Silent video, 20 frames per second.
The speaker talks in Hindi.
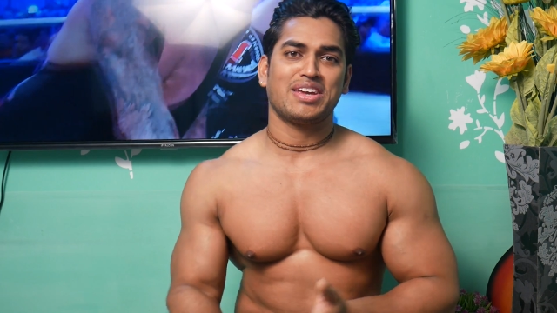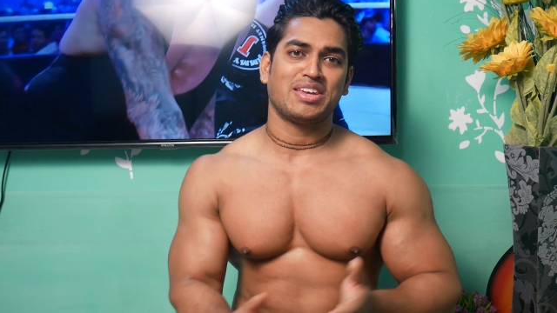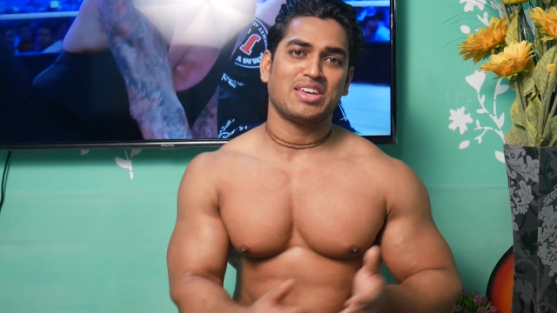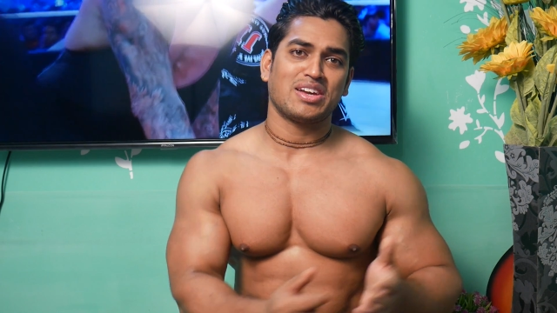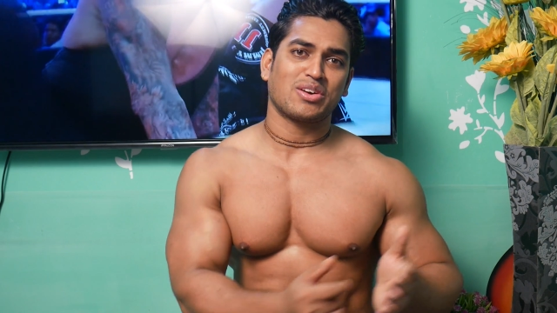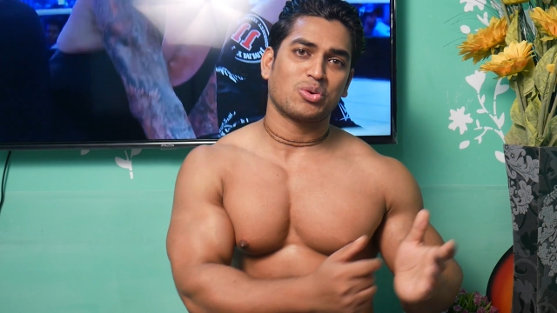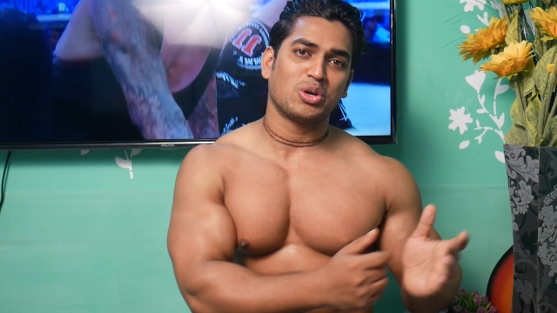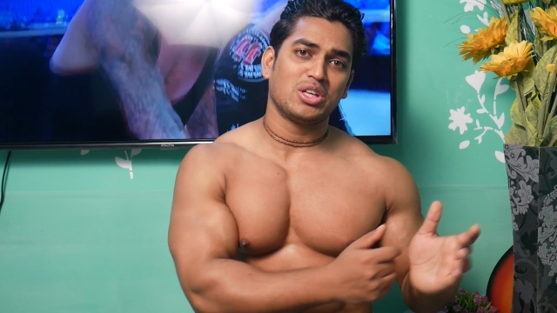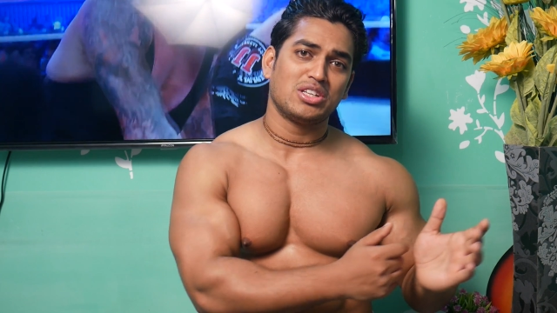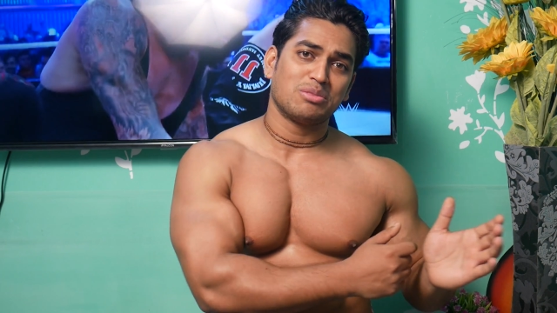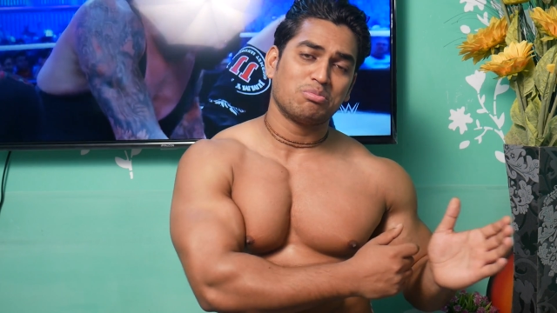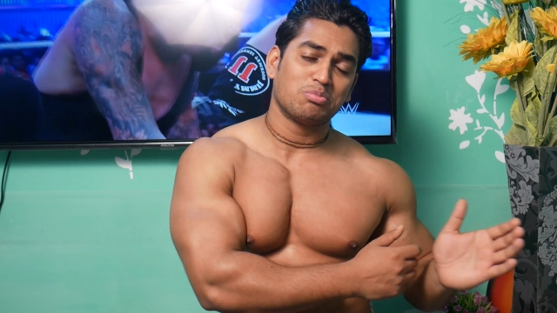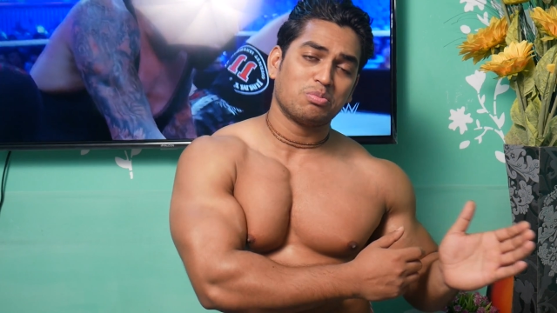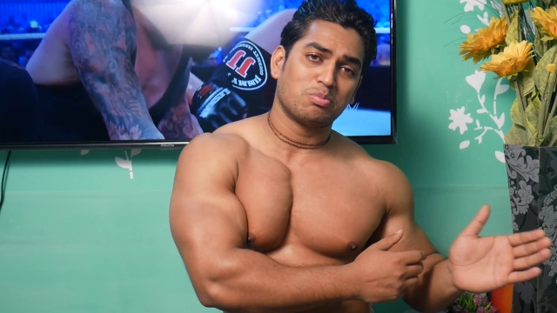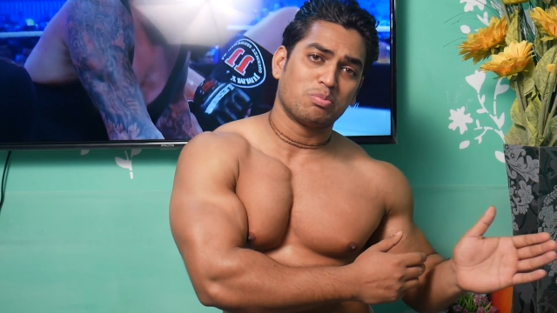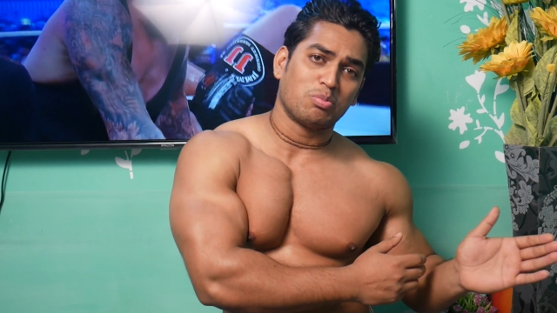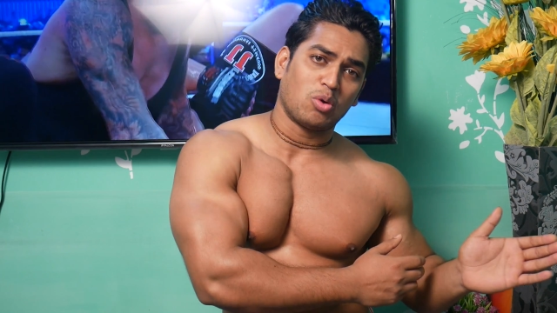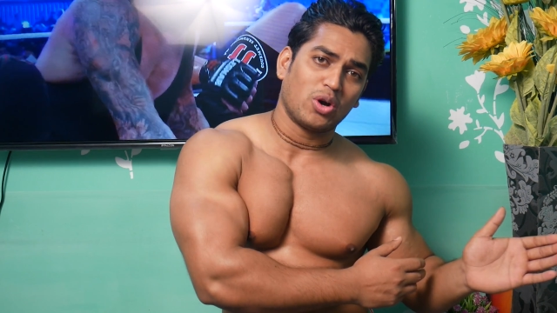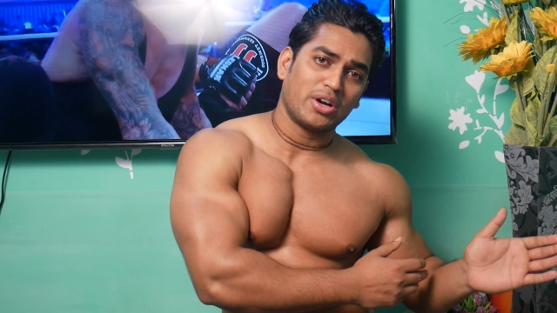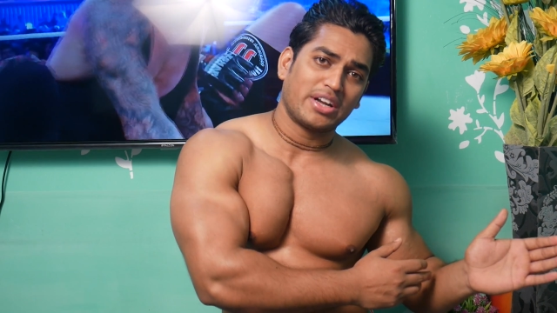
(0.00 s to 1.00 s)
या कोई जिम
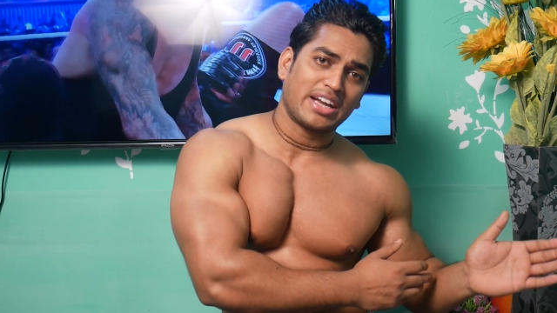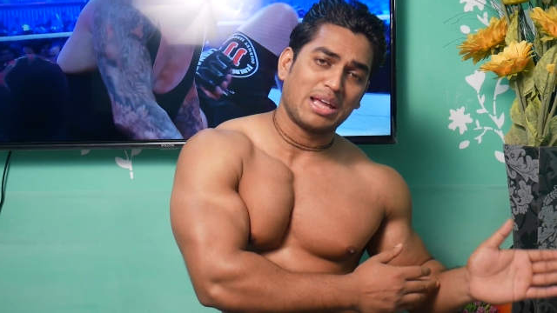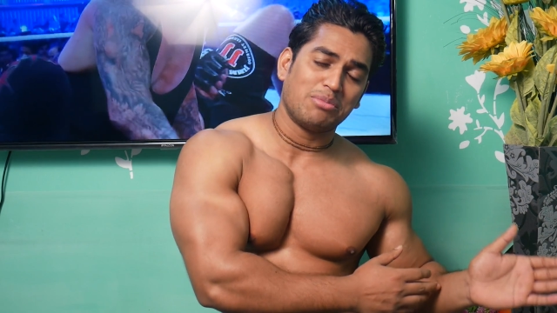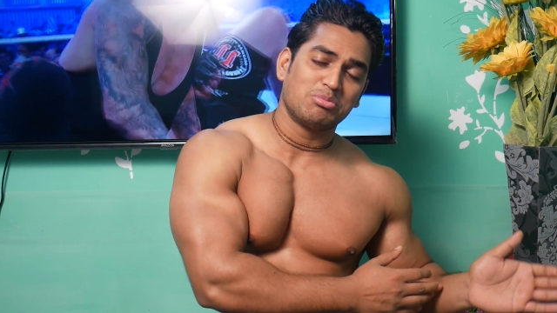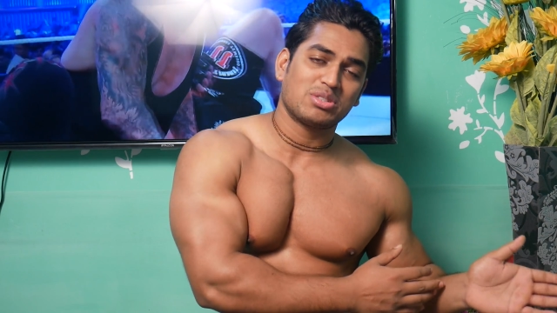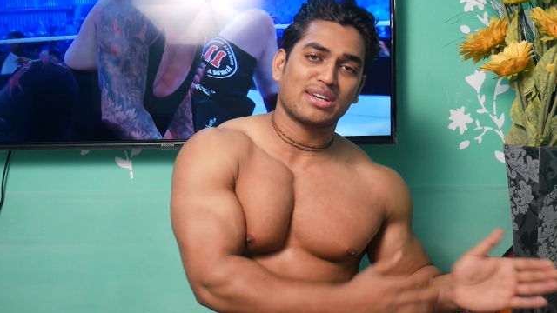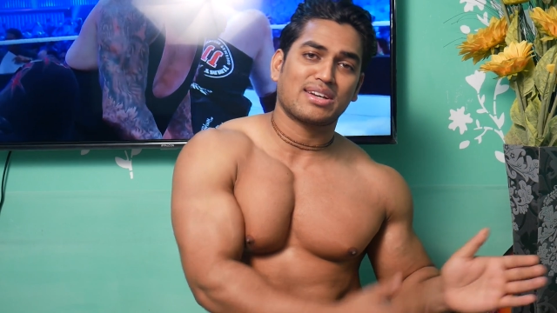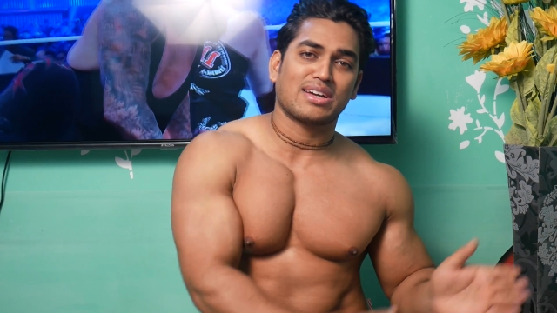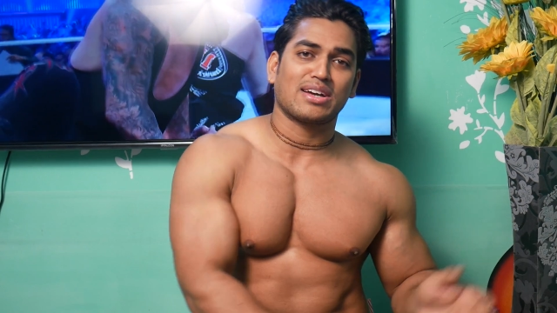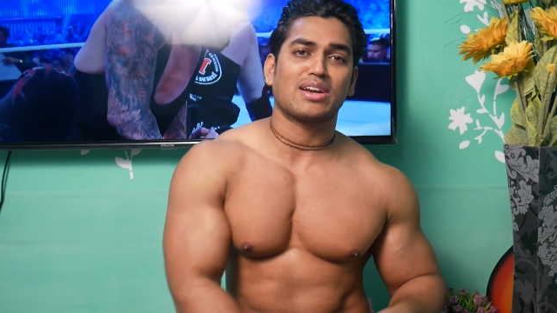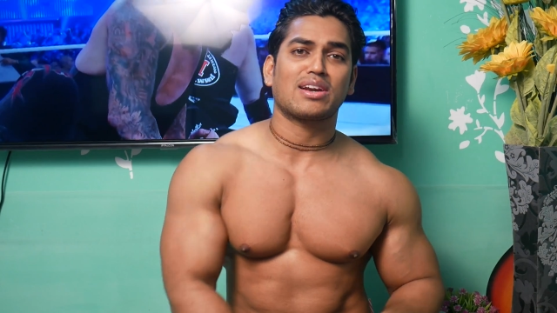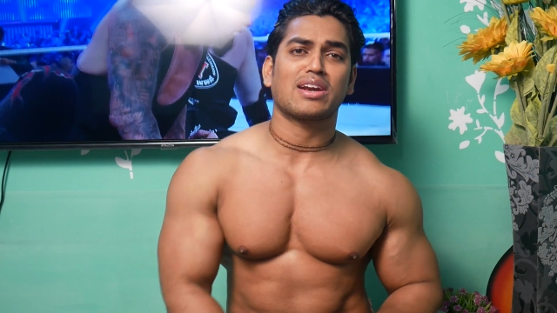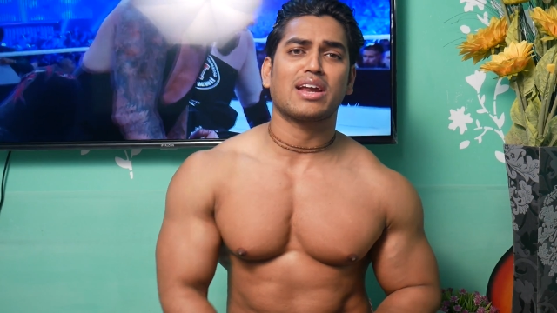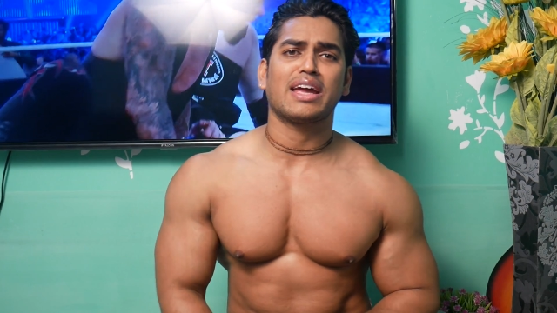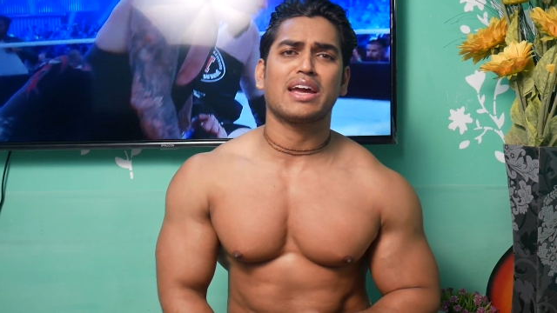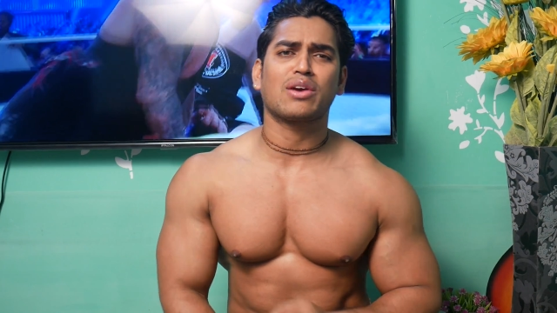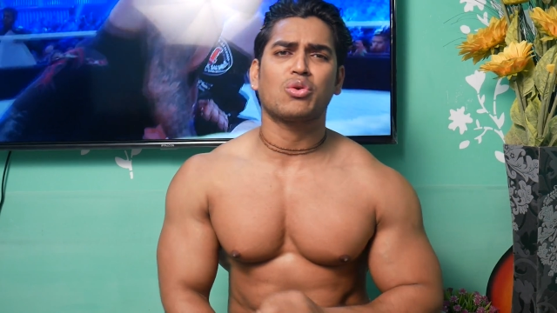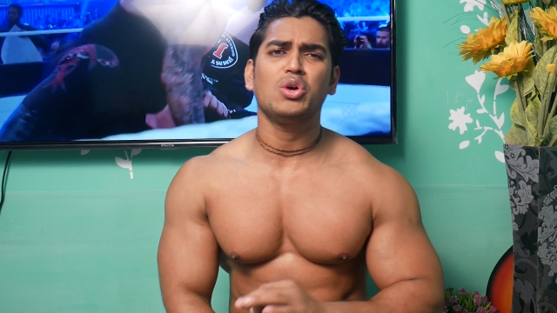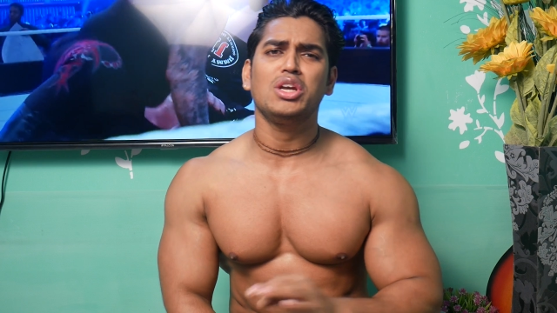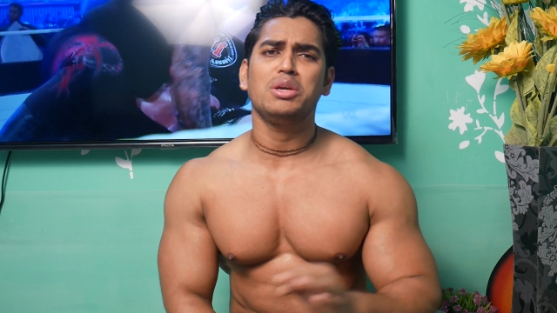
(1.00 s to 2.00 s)
बहुत टाइम से कर रहा
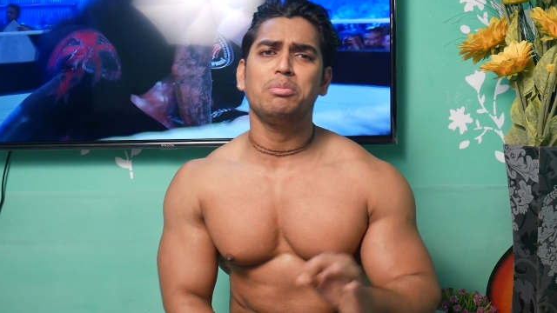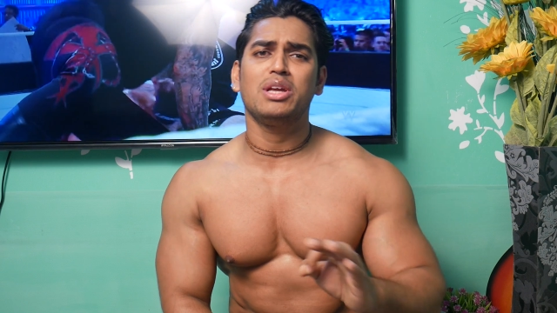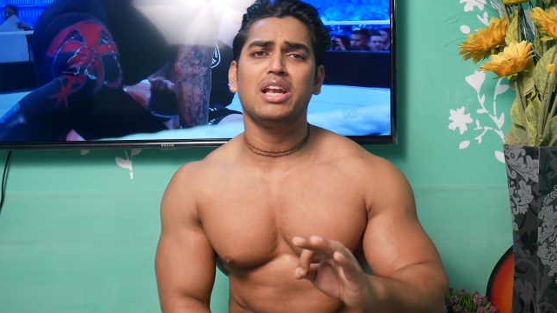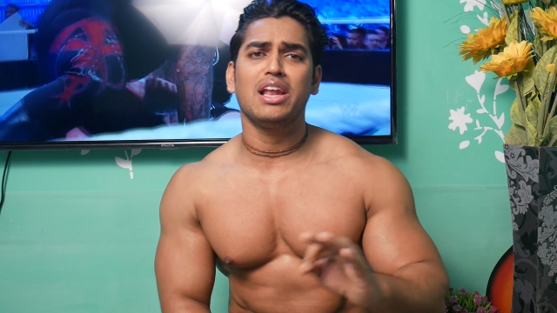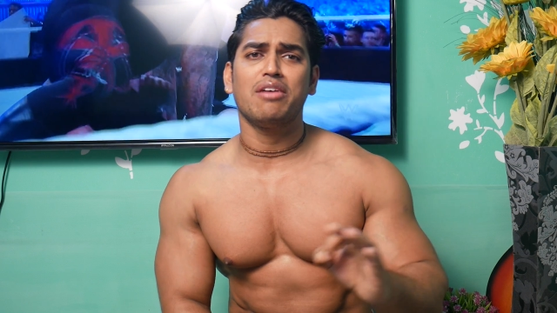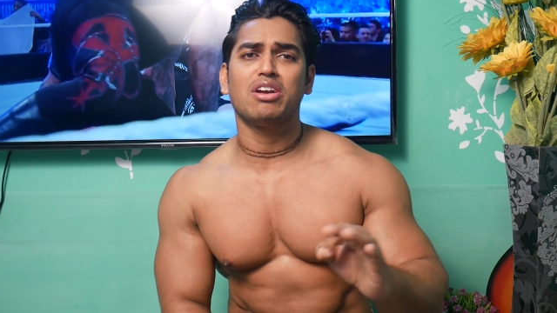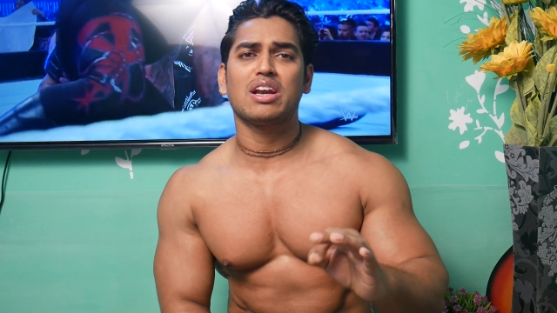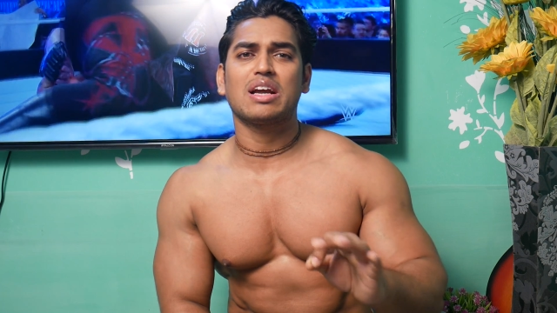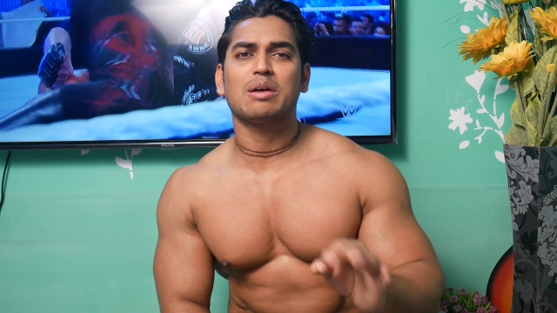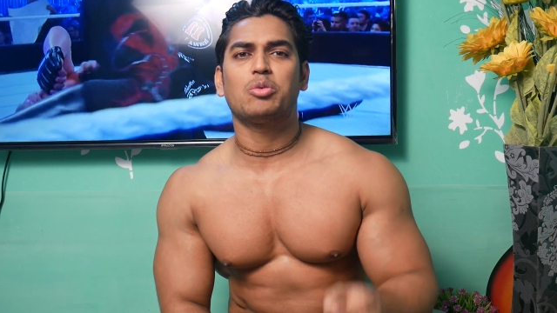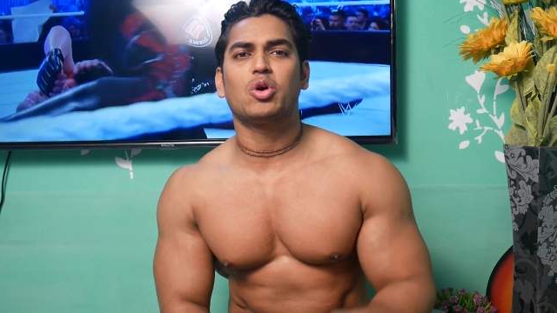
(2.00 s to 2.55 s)
है कोई भी लेवल का